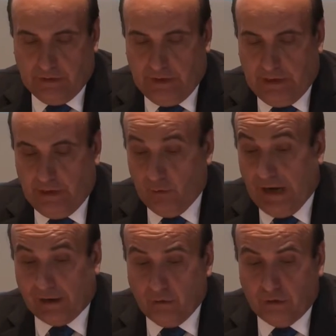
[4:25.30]
eh,
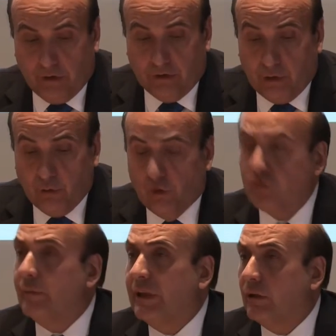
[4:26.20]
una reducción de un
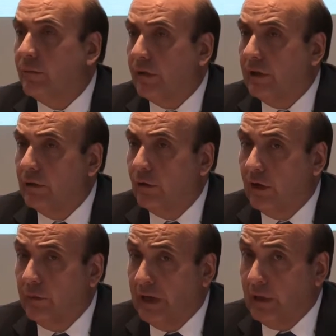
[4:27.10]
2,5%
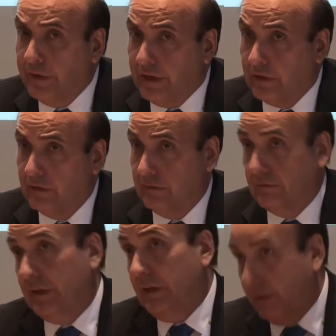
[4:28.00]
del PIB,
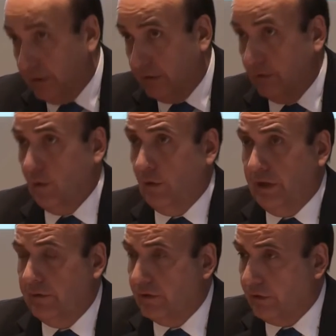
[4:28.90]
y no
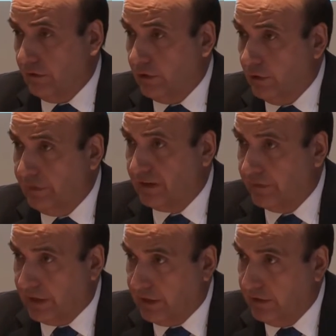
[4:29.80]
olvidemos que son economías
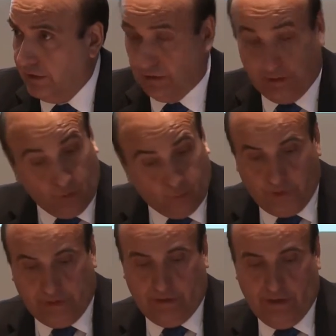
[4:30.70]
emergentes que no
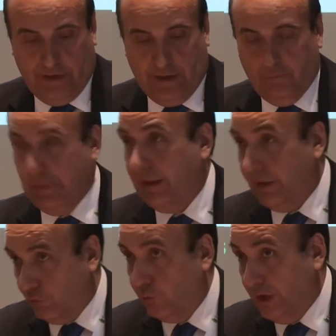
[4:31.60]
pueden
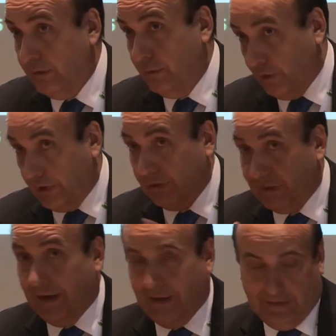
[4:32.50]
perder su PIB porque
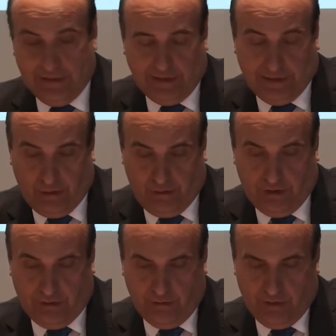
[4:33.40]
están
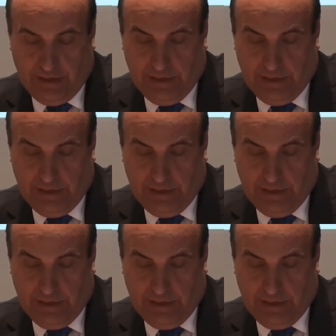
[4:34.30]
creciendo